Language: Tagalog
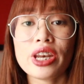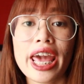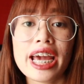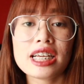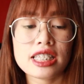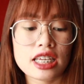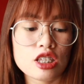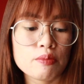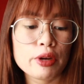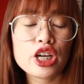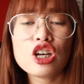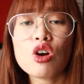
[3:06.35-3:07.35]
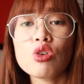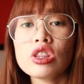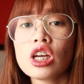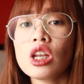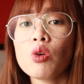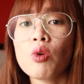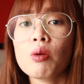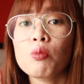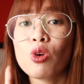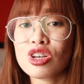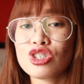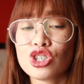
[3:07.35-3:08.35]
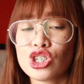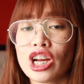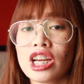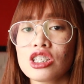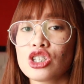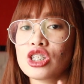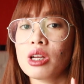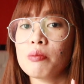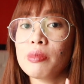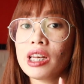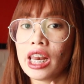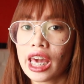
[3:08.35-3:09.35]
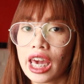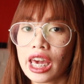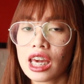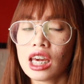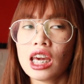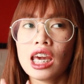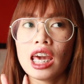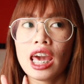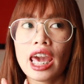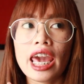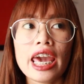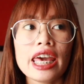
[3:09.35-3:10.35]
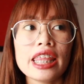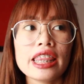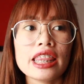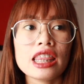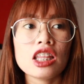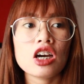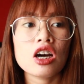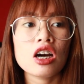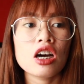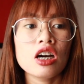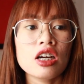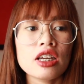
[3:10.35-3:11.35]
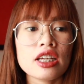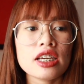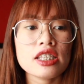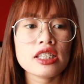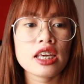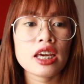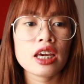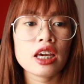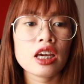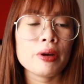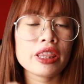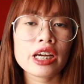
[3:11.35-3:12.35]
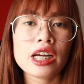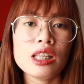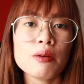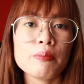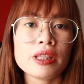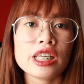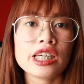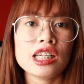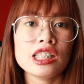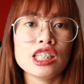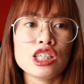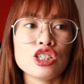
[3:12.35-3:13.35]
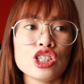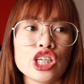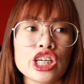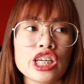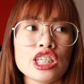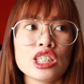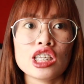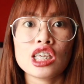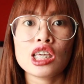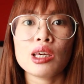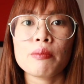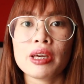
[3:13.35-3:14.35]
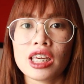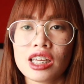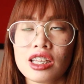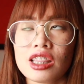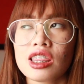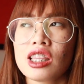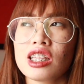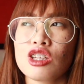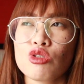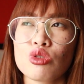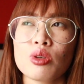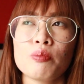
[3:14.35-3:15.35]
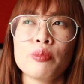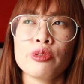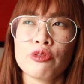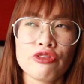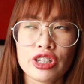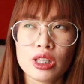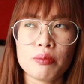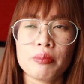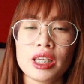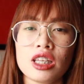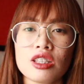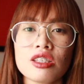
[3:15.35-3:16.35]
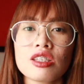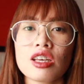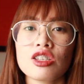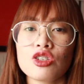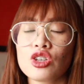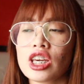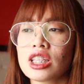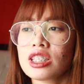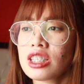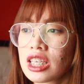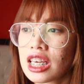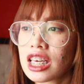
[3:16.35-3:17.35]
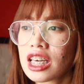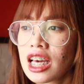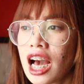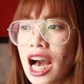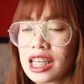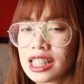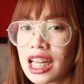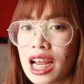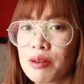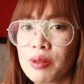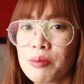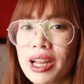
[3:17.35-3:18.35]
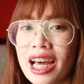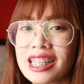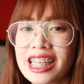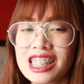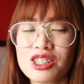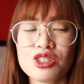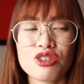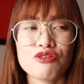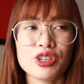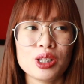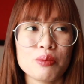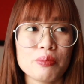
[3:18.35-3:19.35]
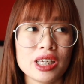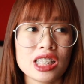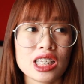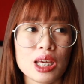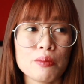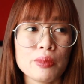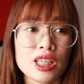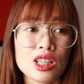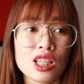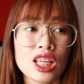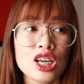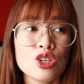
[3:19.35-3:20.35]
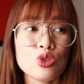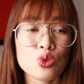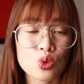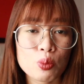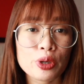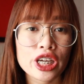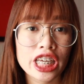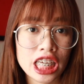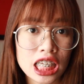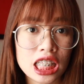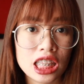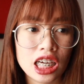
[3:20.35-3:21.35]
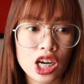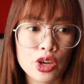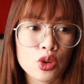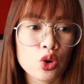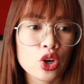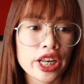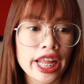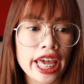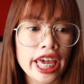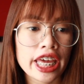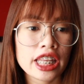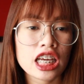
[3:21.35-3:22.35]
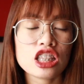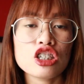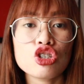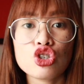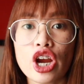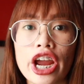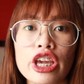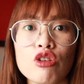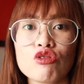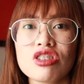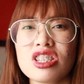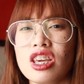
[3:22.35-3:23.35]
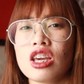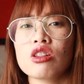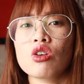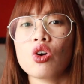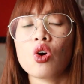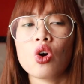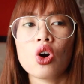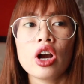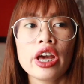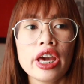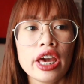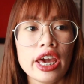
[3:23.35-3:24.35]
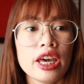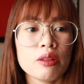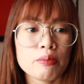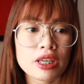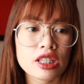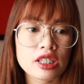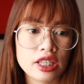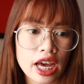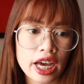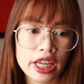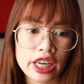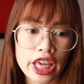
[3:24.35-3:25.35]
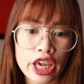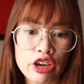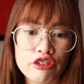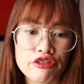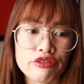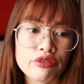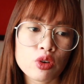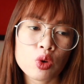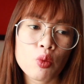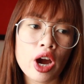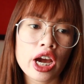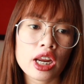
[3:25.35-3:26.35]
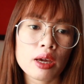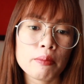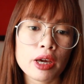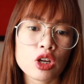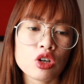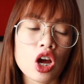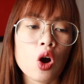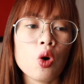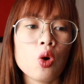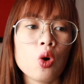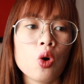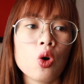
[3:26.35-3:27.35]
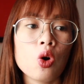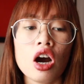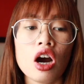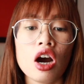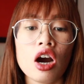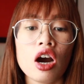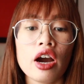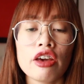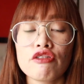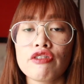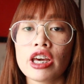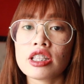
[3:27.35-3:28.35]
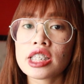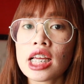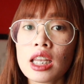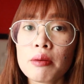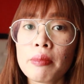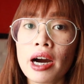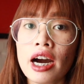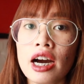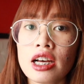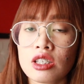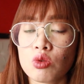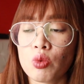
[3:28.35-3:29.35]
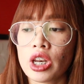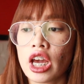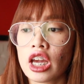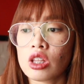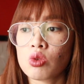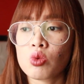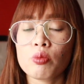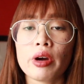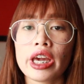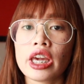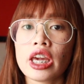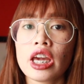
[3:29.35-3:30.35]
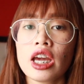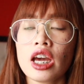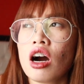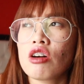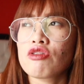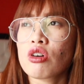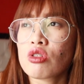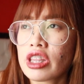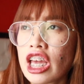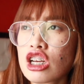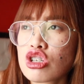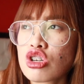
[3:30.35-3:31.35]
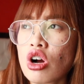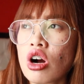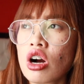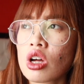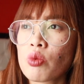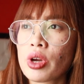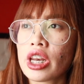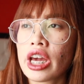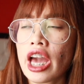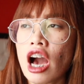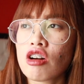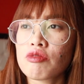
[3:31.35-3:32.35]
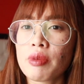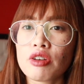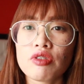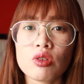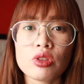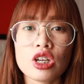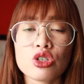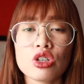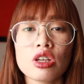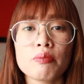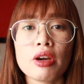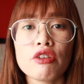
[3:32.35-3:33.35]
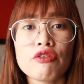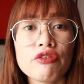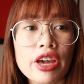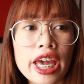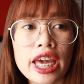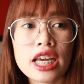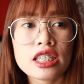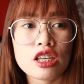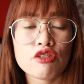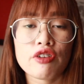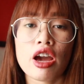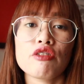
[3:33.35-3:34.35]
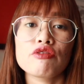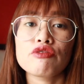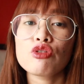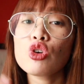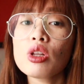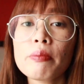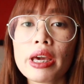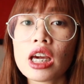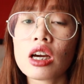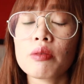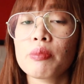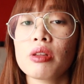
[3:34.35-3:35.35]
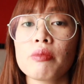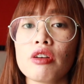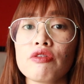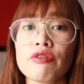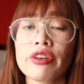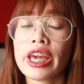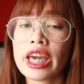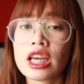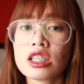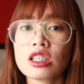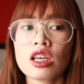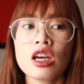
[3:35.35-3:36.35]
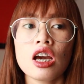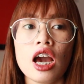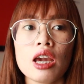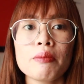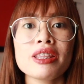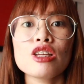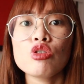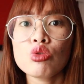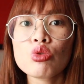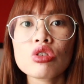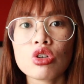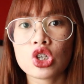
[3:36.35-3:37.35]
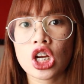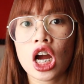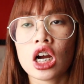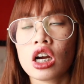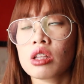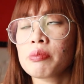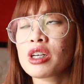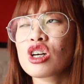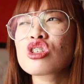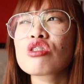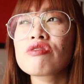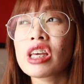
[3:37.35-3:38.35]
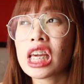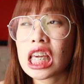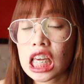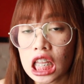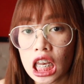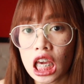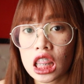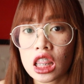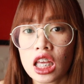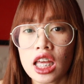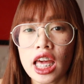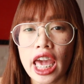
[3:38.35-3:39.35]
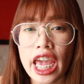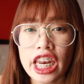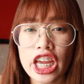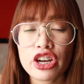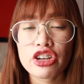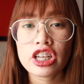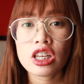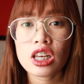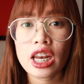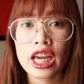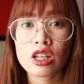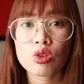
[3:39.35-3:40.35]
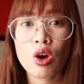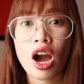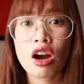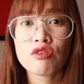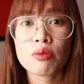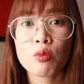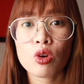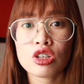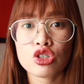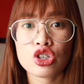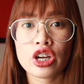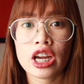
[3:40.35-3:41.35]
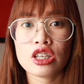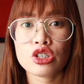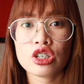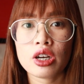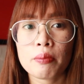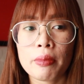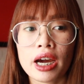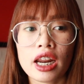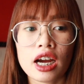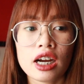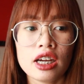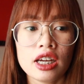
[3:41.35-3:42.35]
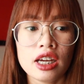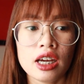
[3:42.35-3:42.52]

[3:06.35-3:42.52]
next is meron akong dalawang moisturizer na bili. And uh, kasi patagal ng patagal this year is nagiging mainit na dito sa Philippines. As you can see, as nararamdaman natin dito sa Philippines. I mean, super init na ngayon and nagda-dry yung skin ko. And minsan, if kunwari meron akong uh, event sa labas, when I do my uh, foundation, when I have my foundation in my face, if I have full makeup in my face, I mean, naluluso siya agad because of the init. And I really like to have a moisturizer na parang